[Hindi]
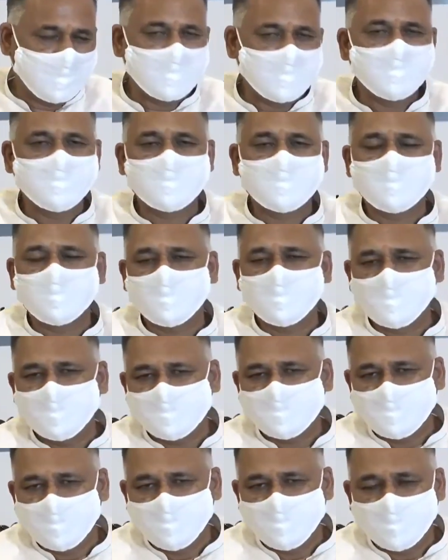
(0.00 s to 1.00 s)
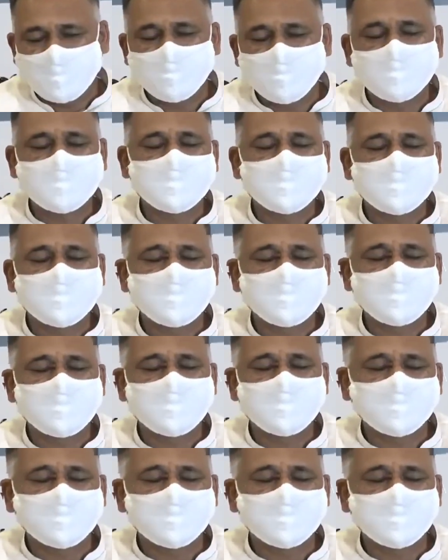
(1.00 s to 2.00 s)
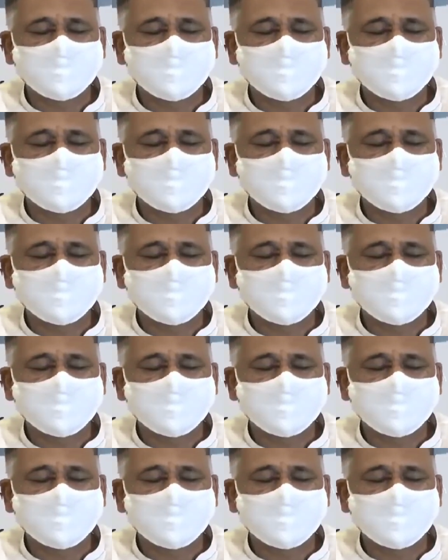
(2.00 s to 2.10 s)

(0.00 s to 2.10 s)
आज मध्य प्रदेश के मुख्यमंत्री